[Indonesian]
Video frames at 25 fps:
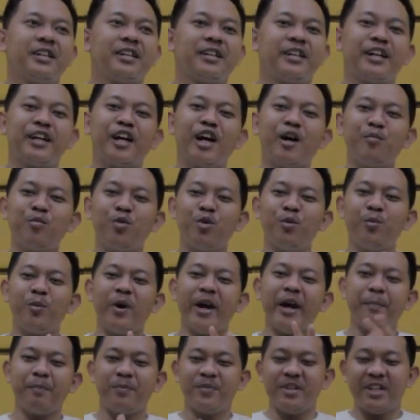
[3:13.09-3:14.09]
dengan
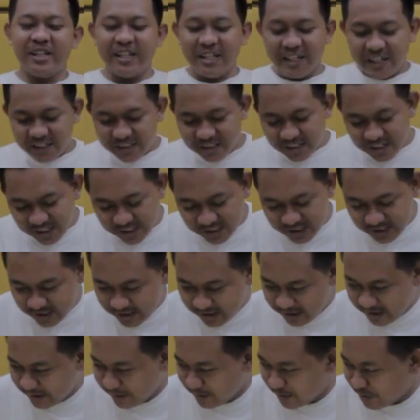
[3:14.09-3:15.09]
Bumbet jadi kita
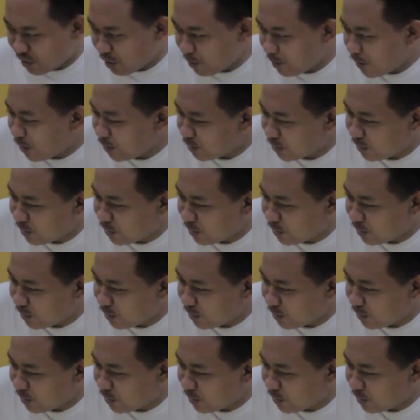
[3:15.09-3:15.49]
coba